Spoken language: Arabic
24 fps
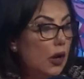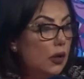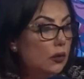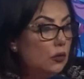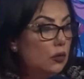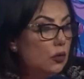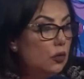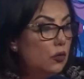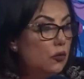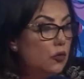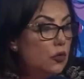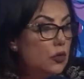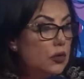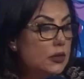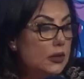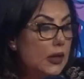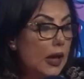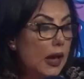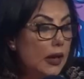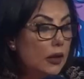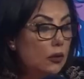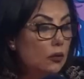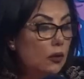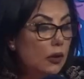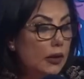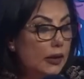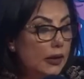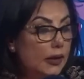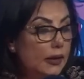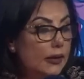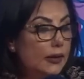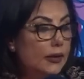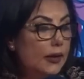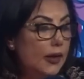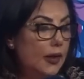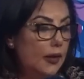عندهم فرصه حلوه
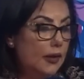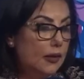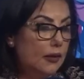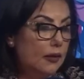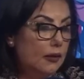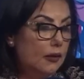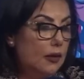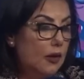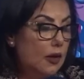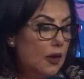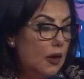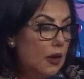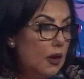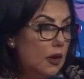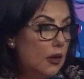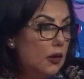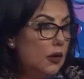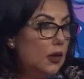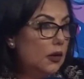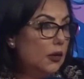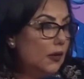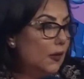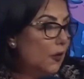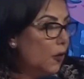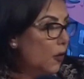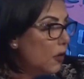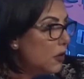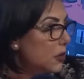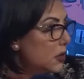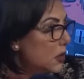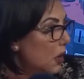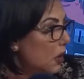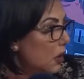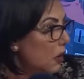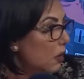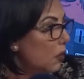جدا
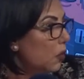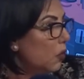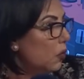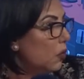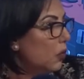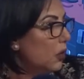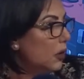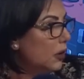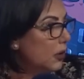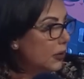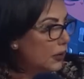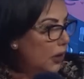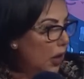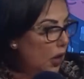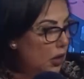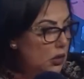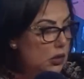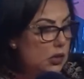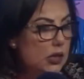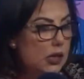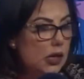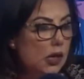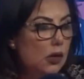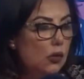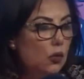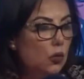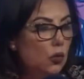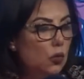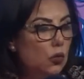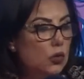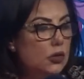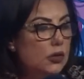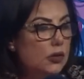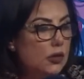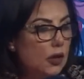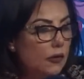للدراسه والتحصيل
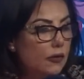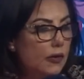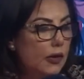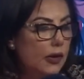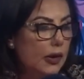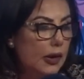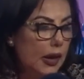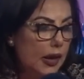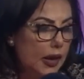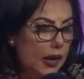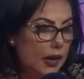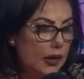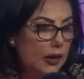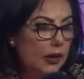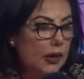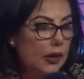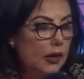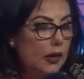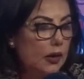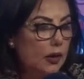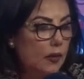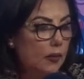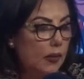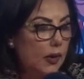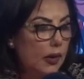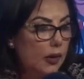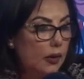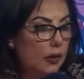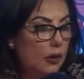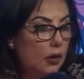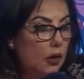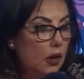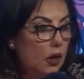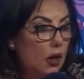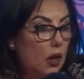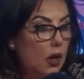والسفر الخارجي كمان
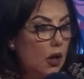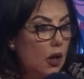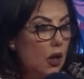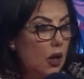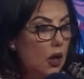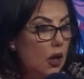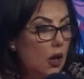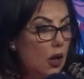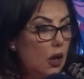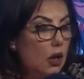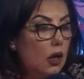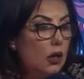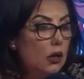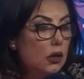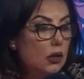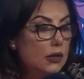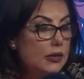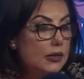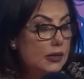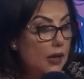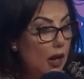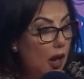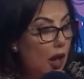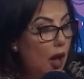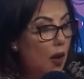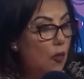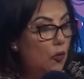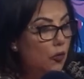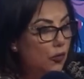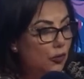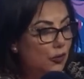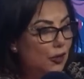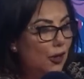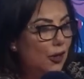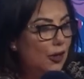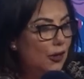اوكي الصحه
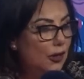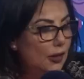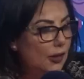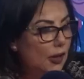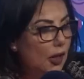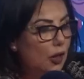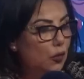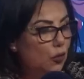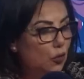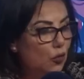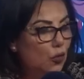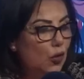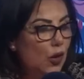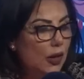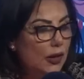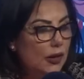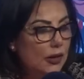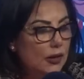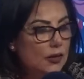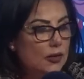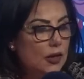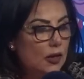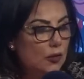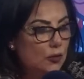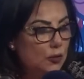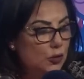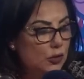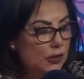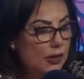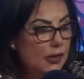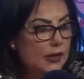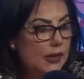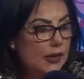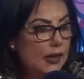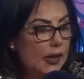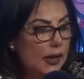مفترض انها تكون جيده
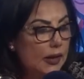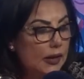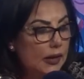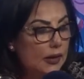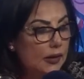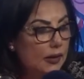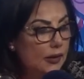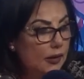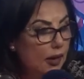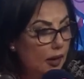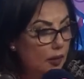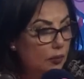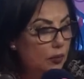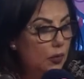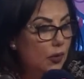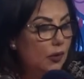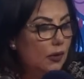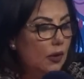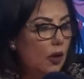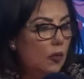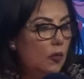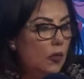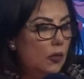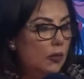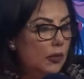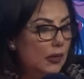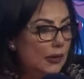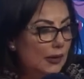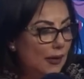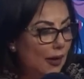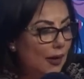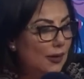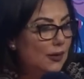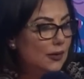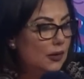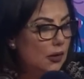متزنه جدا بالرغم من
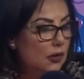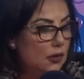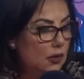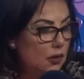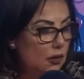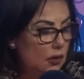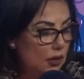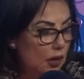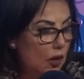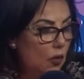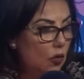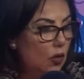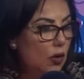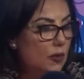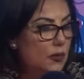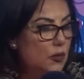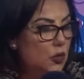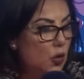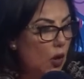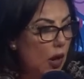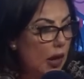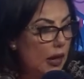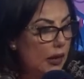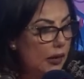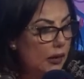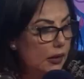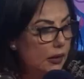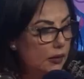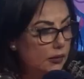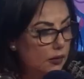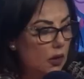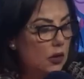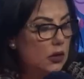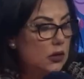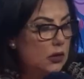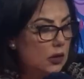ضغط كوكب زحل
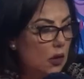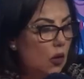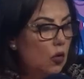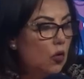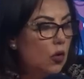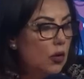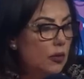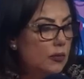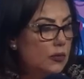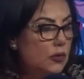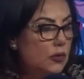طاقه كوكب